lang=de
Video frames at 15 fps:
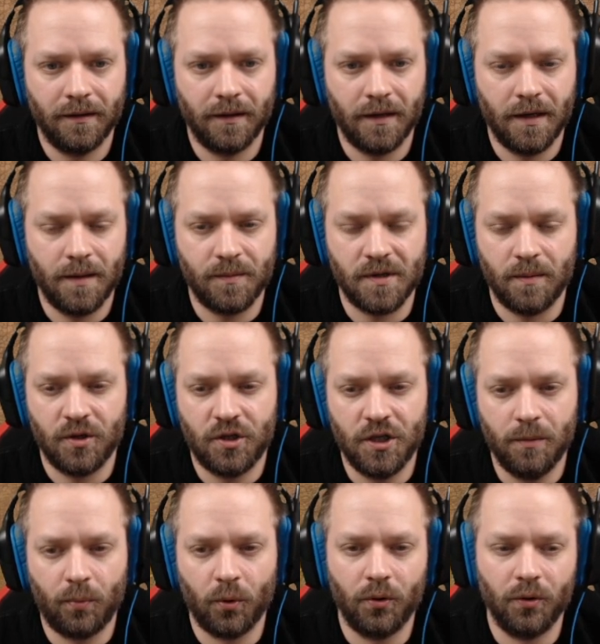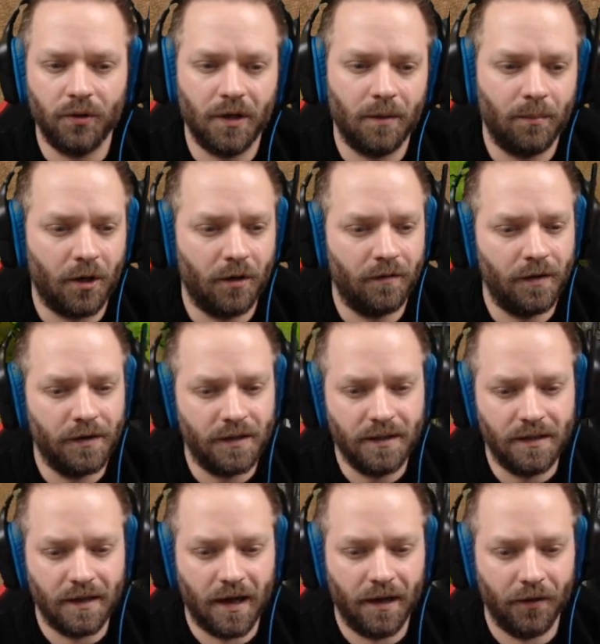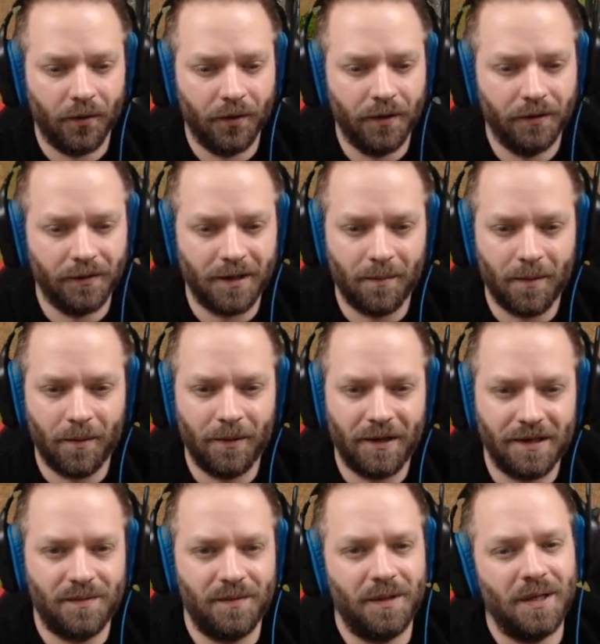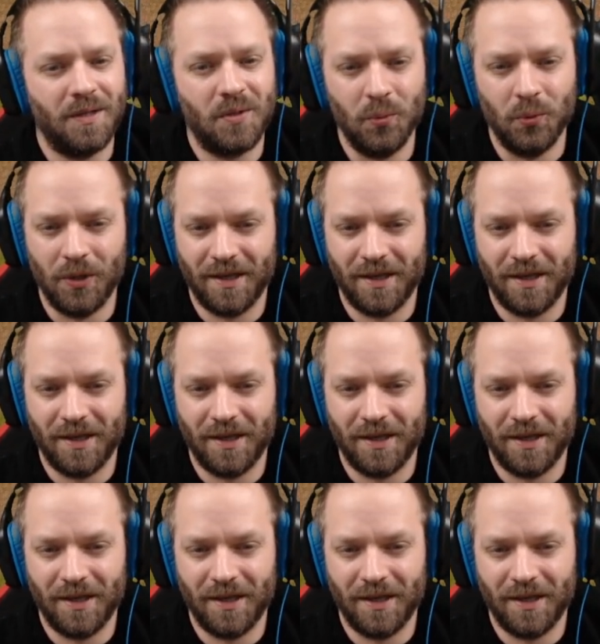Dann nehmen sie nämlich die Brücke und dann bauen wir die da neu und dann machen wir das wieder zu.